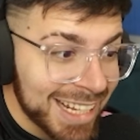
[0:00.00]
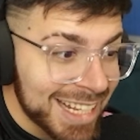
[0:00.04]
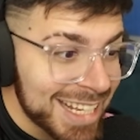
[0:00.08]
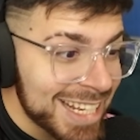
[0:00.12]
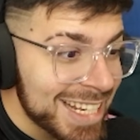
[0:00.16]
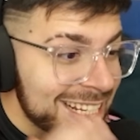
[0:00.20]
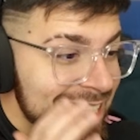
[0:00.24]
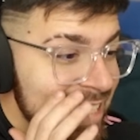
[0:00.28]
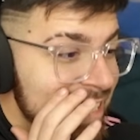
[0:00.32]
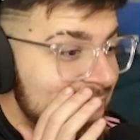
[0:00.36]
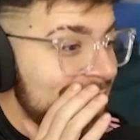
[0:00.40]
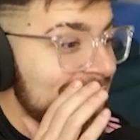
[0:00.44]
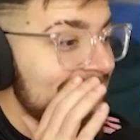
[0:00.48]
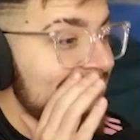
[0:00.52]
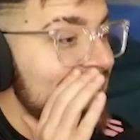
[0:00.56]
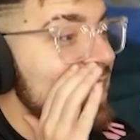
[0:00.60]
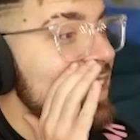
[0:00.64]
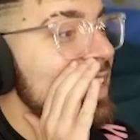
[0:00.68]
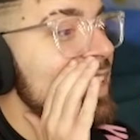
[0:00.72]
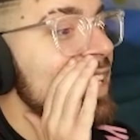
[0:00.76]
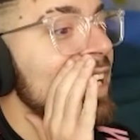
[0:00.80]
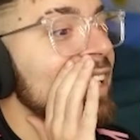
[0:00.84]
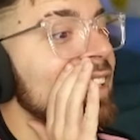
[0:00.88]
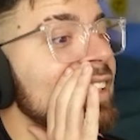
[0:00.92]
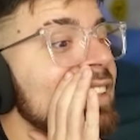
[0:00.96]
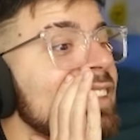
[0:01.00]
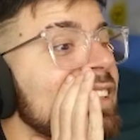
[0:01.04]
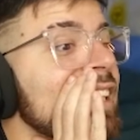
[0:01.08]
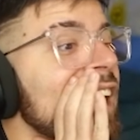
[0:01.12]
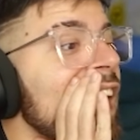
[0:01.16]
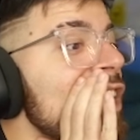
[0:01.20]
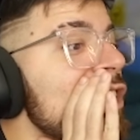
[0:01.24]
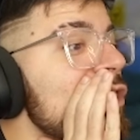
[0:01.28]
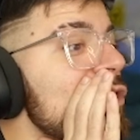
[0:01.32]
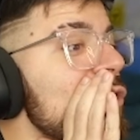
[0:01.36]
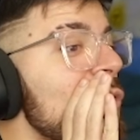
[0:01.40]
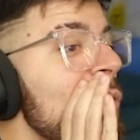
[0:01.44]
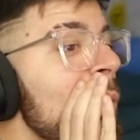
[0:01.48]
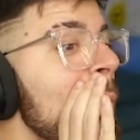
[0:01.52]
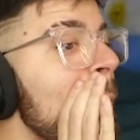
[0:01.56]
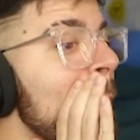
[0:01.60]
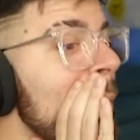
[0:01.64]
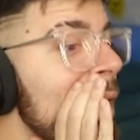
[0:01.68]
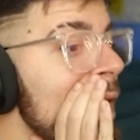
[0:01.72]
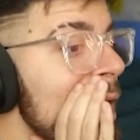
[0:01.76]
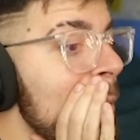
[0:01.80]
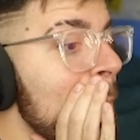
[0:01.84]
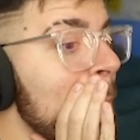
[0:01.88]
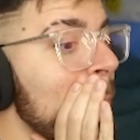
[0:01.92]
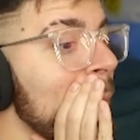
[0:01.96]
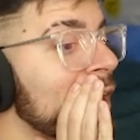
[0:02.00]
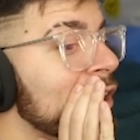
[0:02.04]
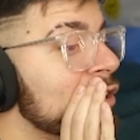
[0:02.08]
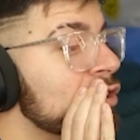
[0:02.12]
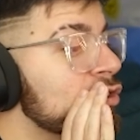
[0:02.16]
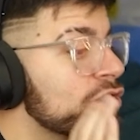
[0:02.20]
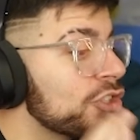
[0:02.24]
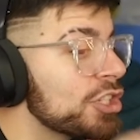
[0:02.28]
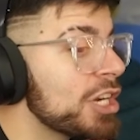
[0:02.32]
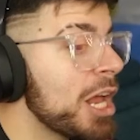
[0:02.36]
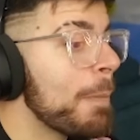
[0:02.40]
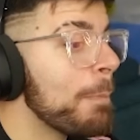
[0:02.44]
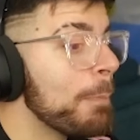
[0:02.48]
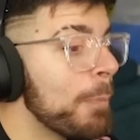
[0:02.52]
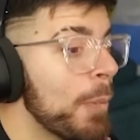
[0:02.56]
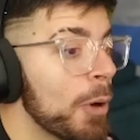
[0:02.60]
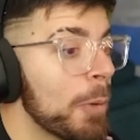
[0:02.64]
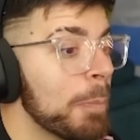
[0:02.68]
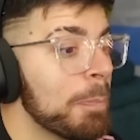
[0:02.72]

61 mil personas por